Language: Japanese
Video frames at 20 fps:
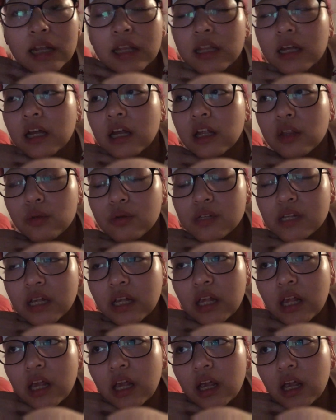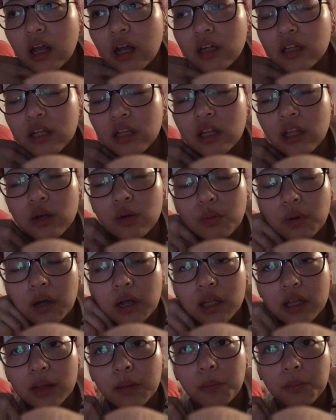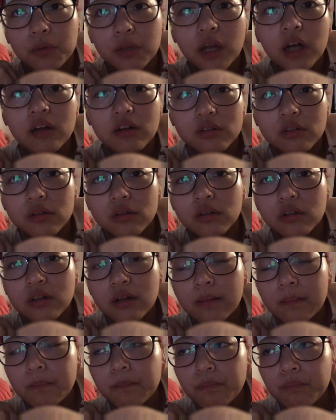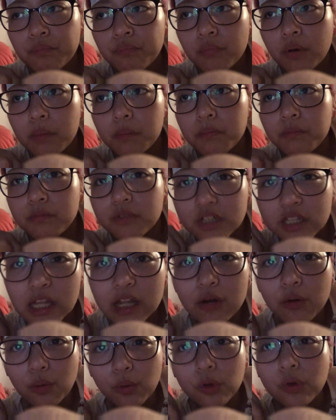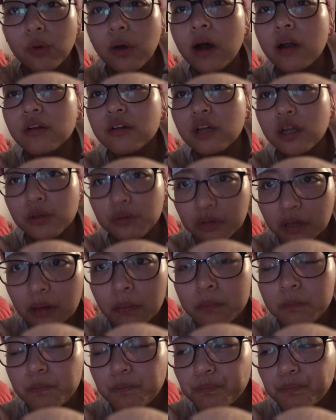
いんだけど咳が出てるわけでもなく、まあ、むせることはあるけどね、